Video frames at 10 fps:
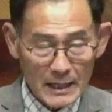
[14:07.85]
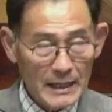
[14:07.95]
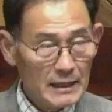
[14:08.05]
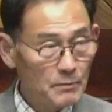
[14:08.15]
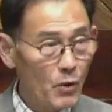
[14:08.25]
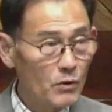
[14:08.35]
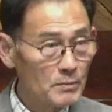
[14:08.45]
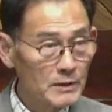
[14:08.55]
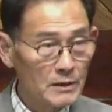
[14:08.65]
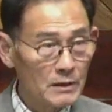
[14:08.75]
이
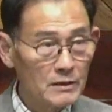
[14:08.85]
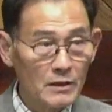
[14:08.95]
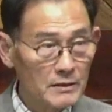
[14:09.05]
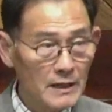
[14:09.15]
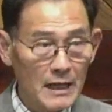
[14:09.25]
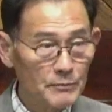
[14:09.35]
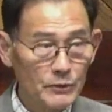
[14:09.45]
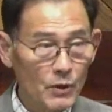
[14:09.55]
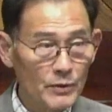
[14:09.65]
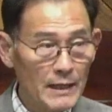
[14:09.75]
복음은요 그런 사람부터
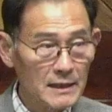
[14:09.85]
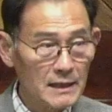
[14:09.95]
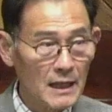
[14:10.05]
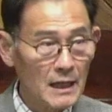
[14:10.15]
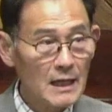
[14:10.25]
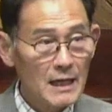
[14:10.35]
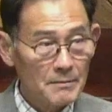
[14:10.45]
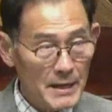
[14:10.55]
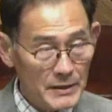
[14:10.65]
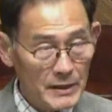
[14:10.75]
온 게 아니라
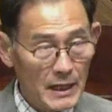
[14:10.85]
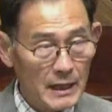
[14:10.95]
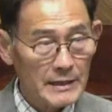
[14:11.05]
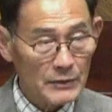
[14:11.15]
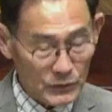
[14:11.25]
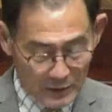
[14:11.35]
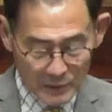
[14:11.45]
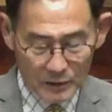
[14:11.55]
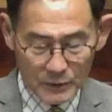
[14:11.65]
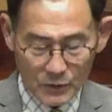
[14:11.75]
메시아
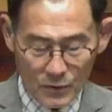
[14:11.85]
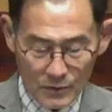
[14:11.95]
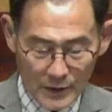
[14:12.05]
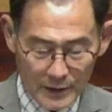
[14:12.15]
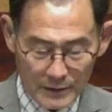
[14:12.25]
예수님으로부터 온 거예요.